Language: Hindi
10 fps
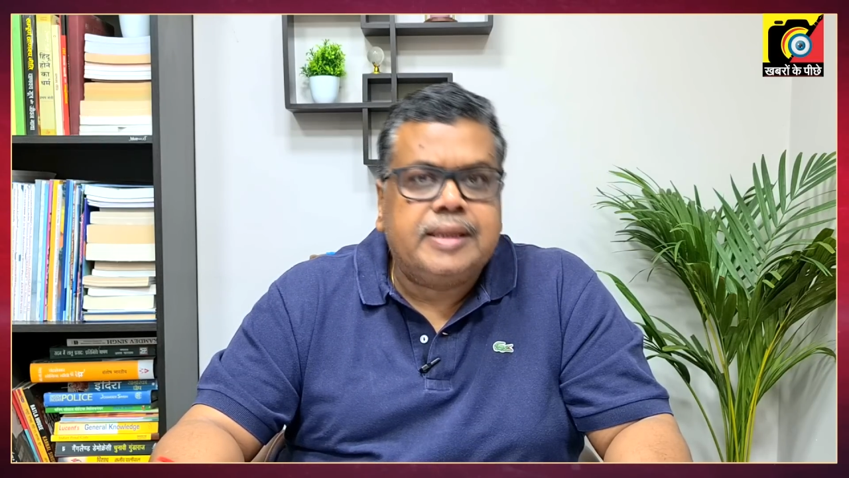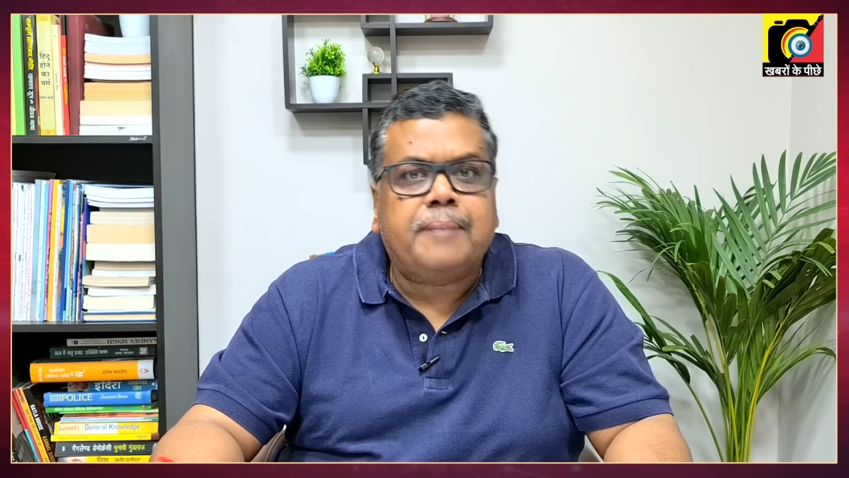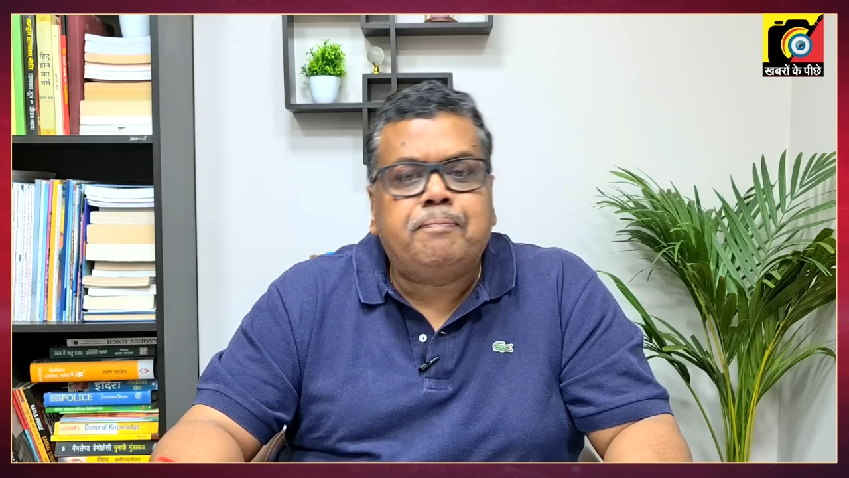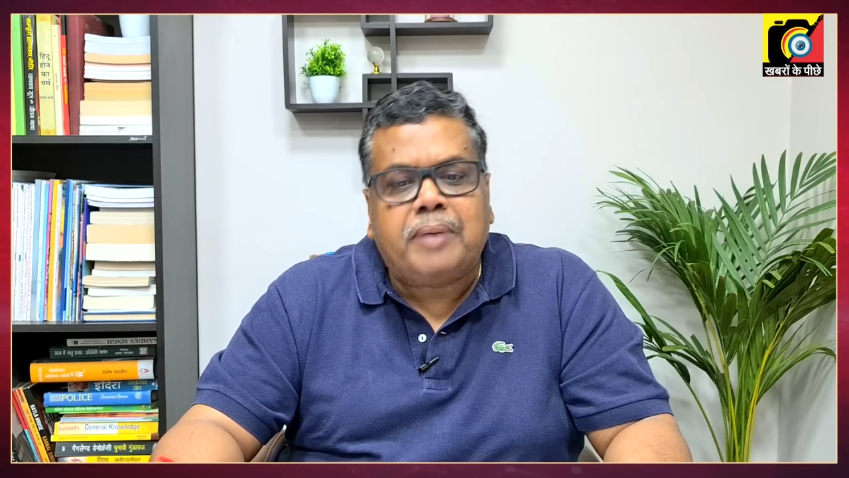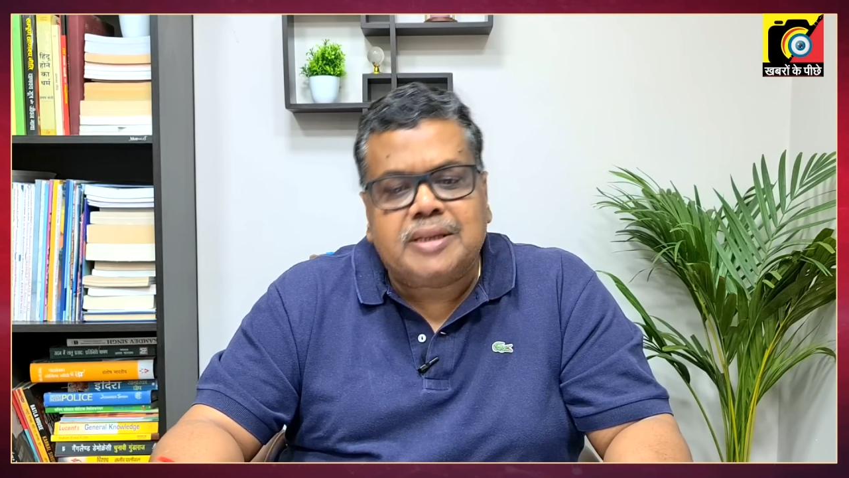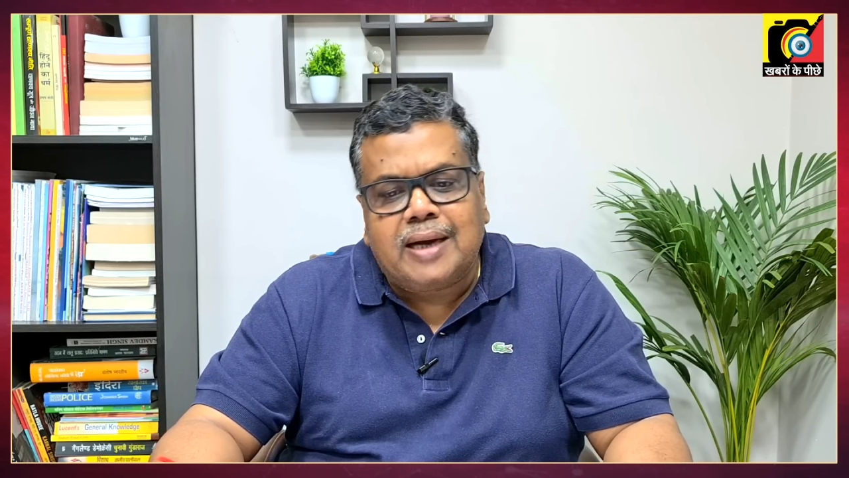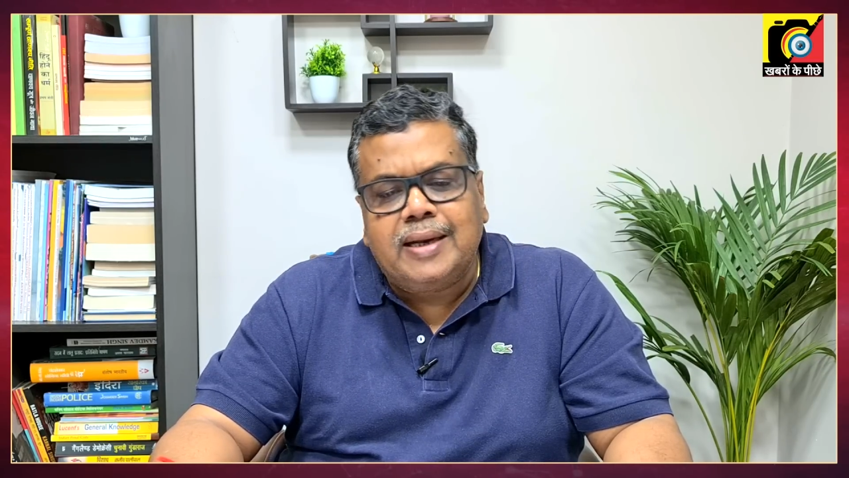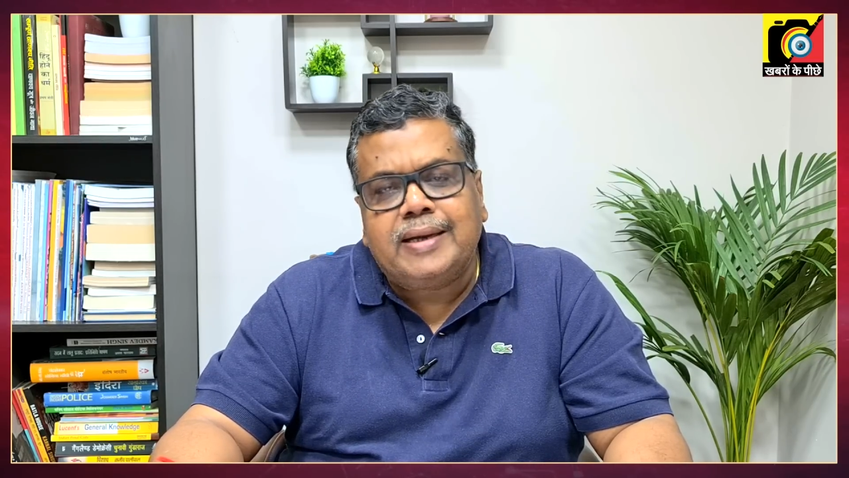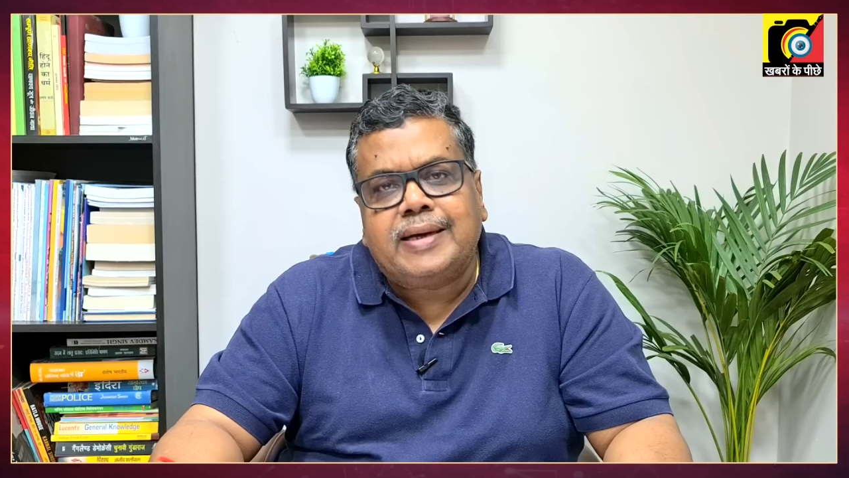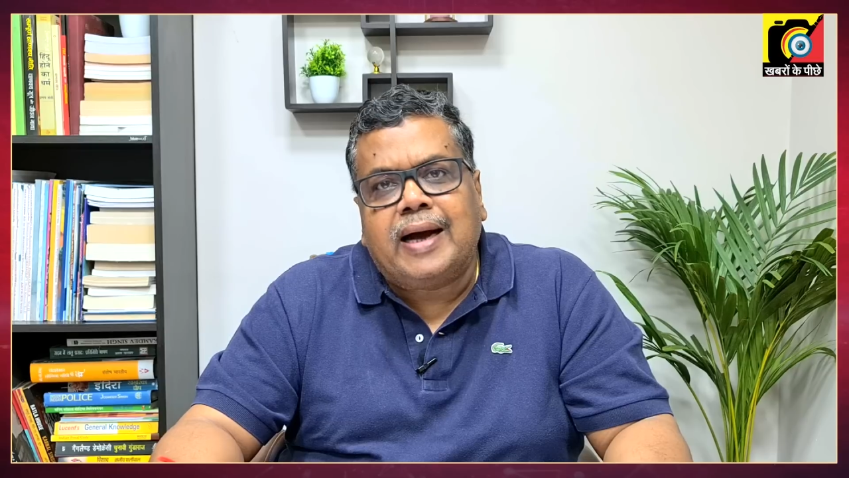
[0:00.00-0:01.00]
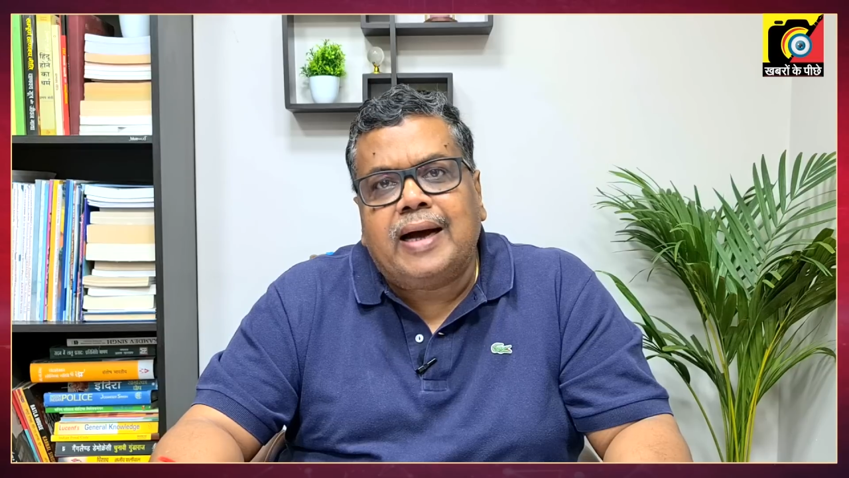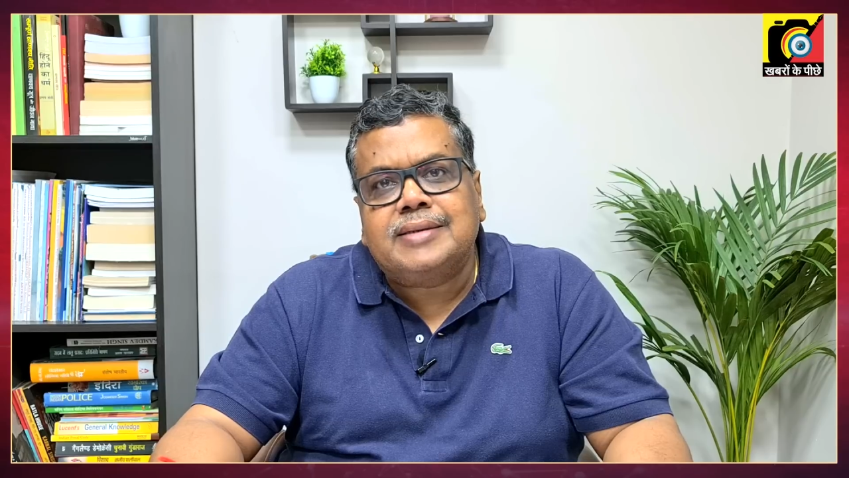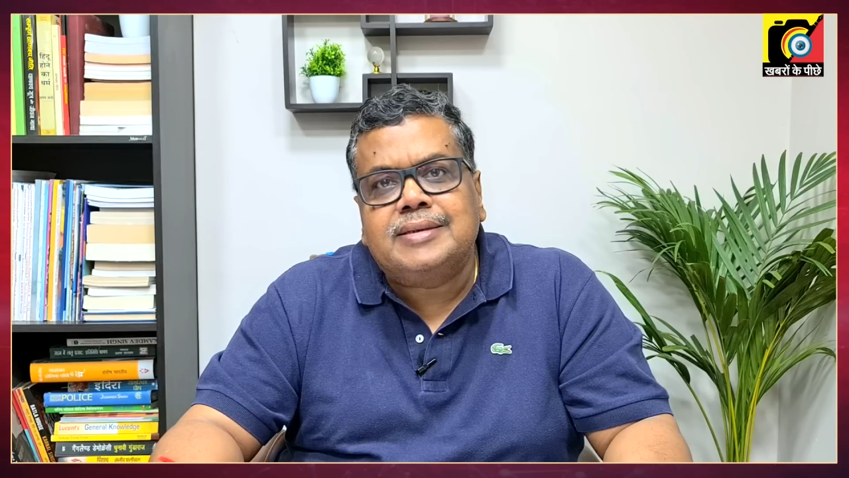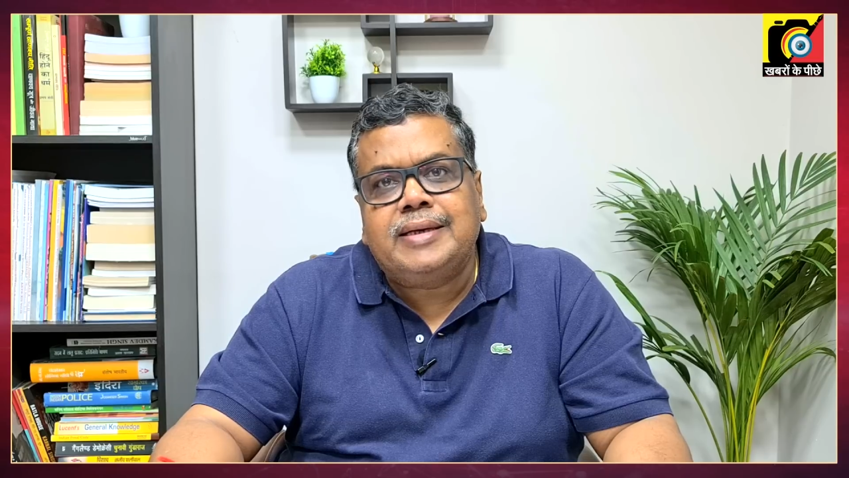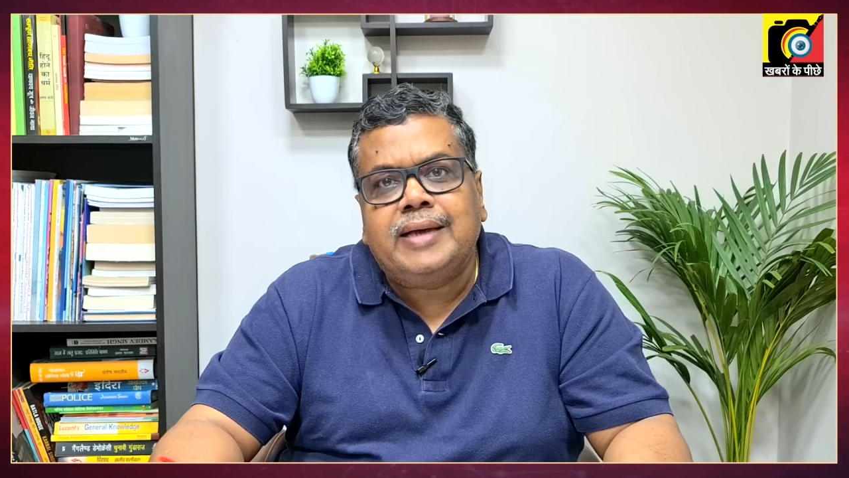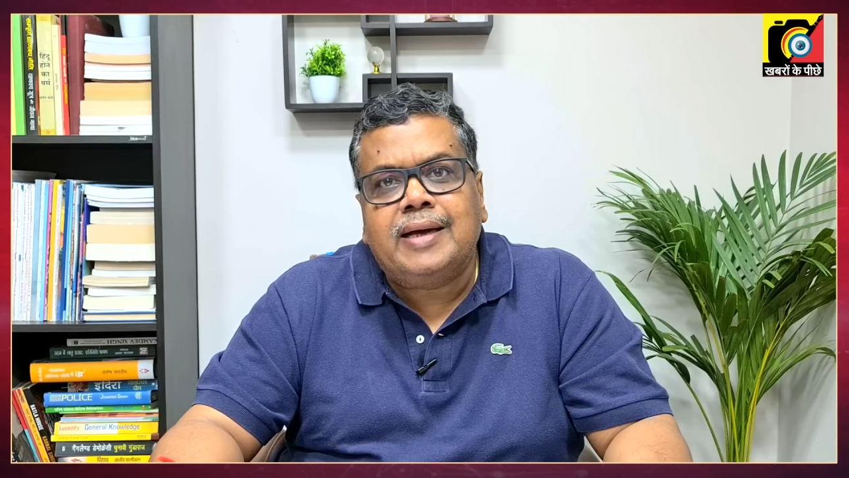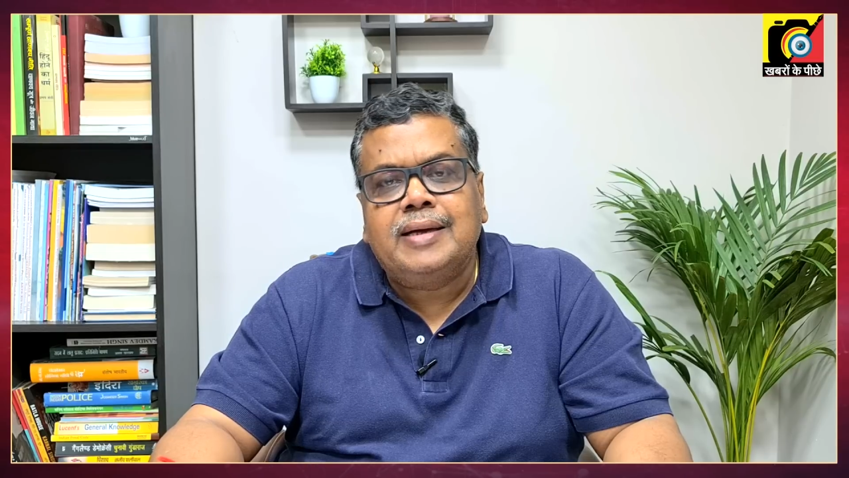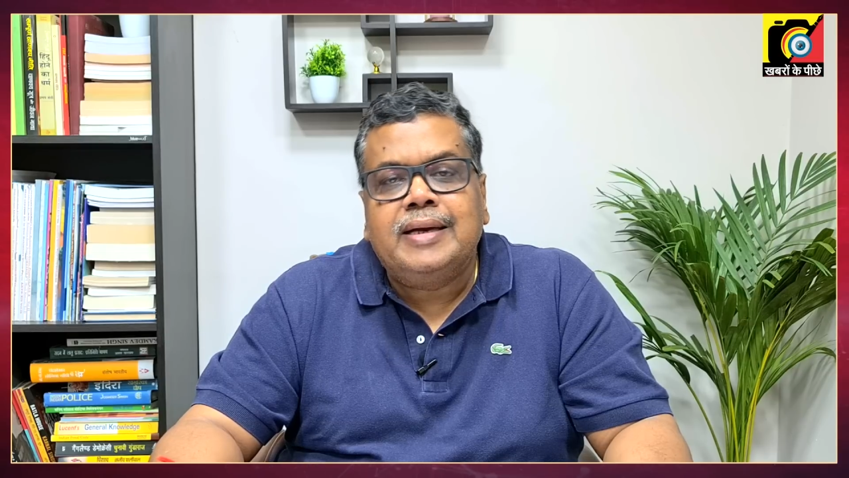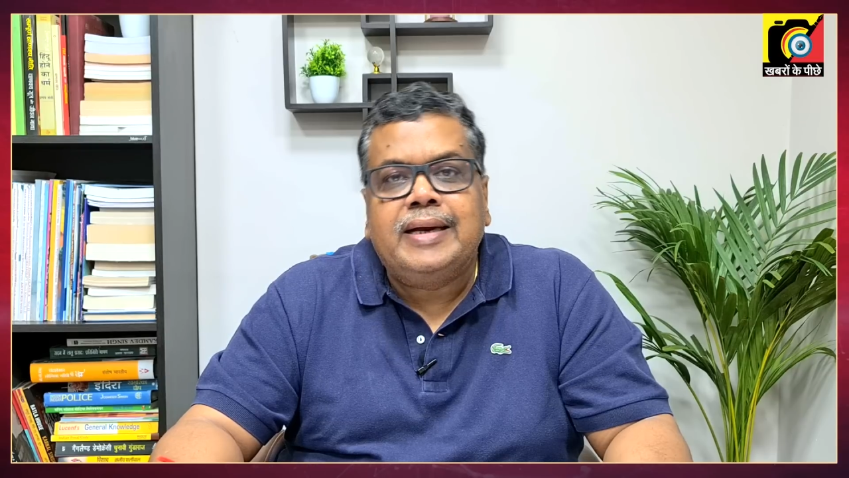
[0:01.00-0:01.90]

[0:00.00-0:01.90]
तब पता नहीं कहाँ से यह